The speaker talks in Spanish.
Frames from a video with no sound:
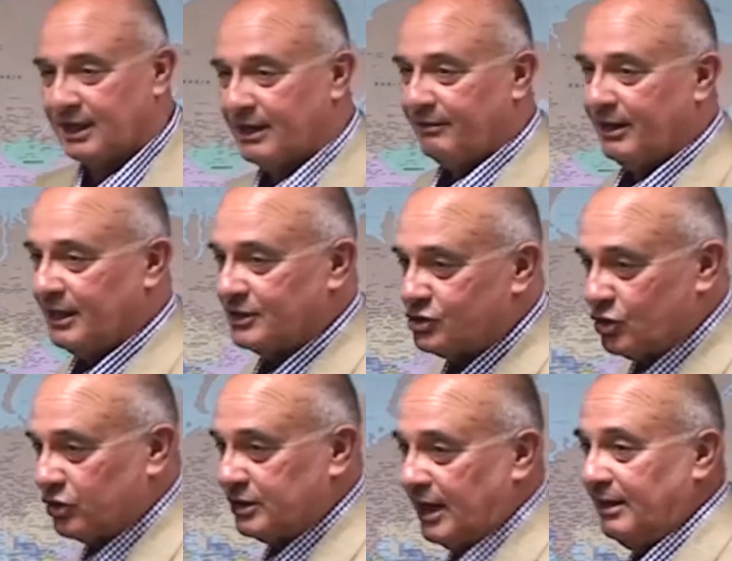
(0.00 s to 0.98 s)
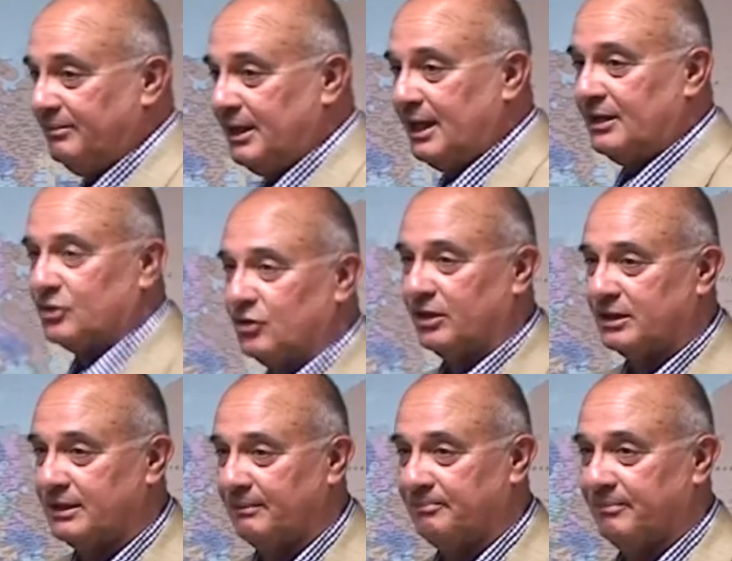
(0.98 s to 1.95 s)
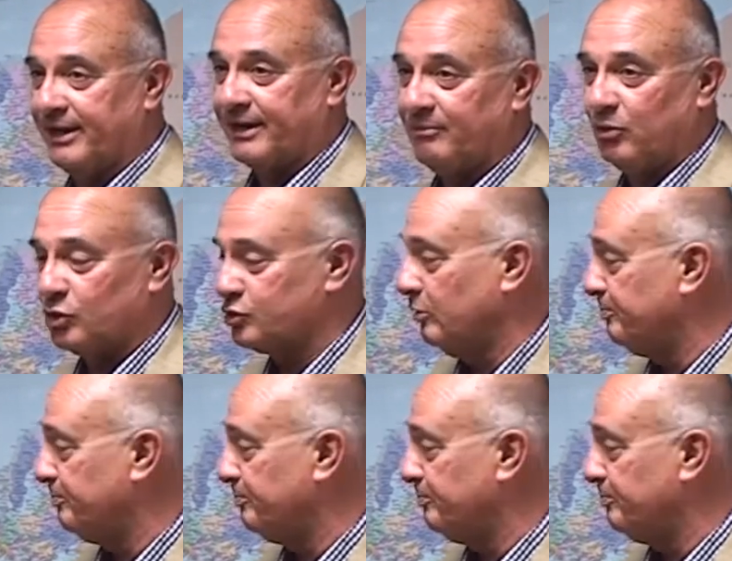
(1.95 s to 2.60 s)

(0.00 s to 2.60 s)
que ver el sostenimiento de este hermoso